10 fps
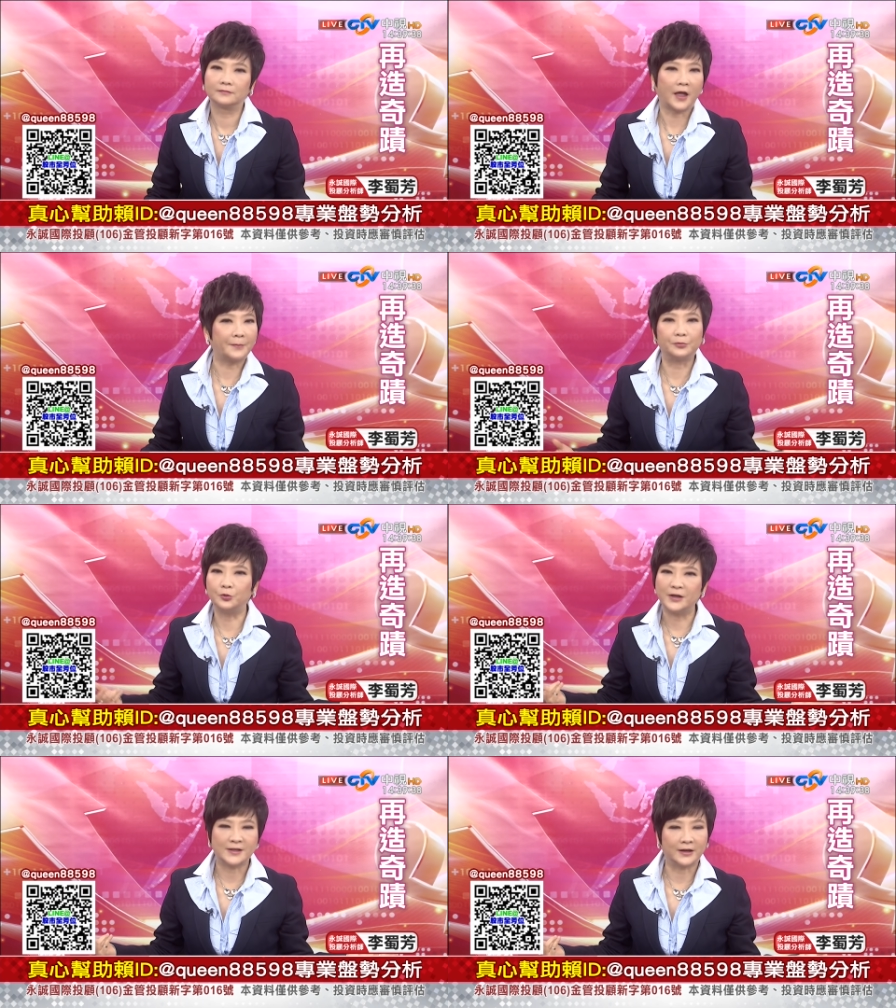他不
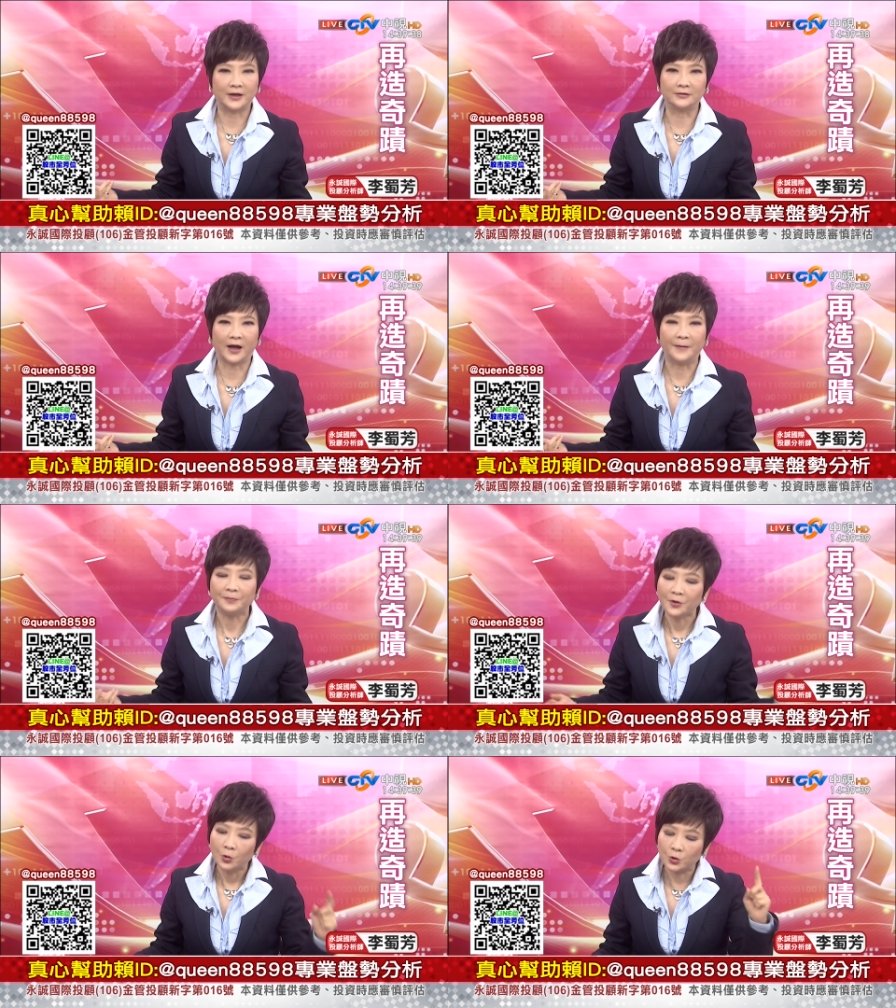会吓到他。
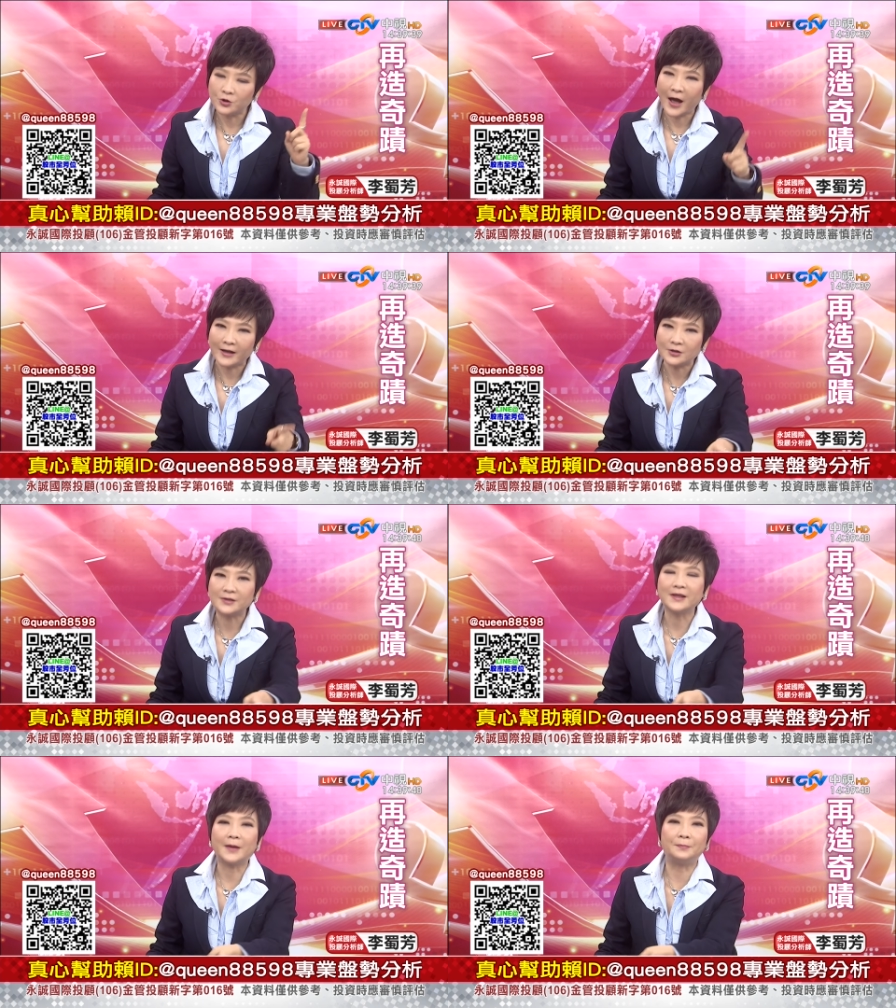我觉得他就
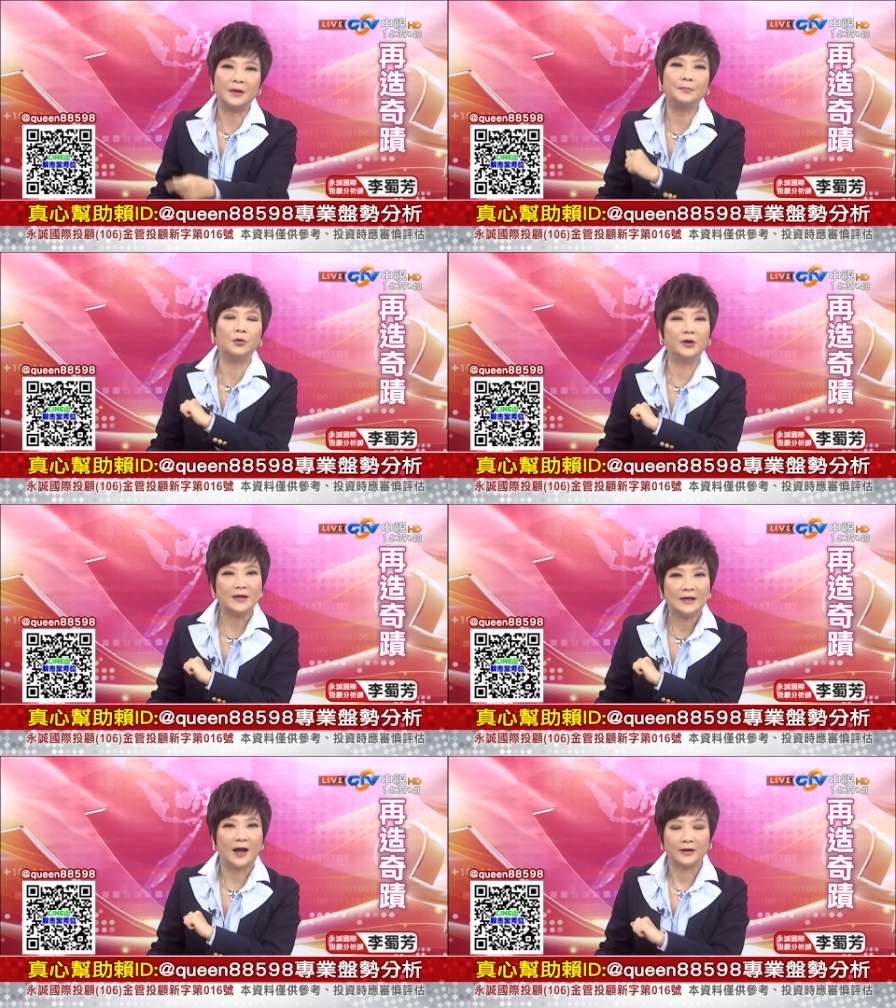是在逼迫
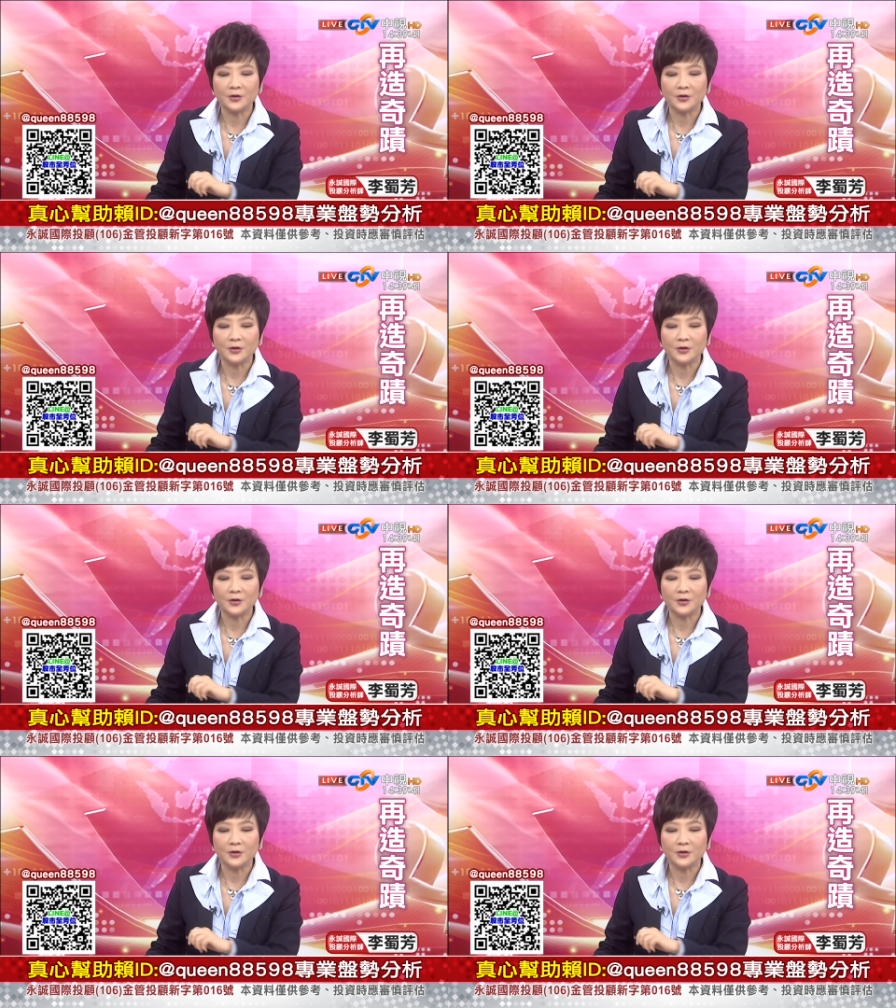伊朗，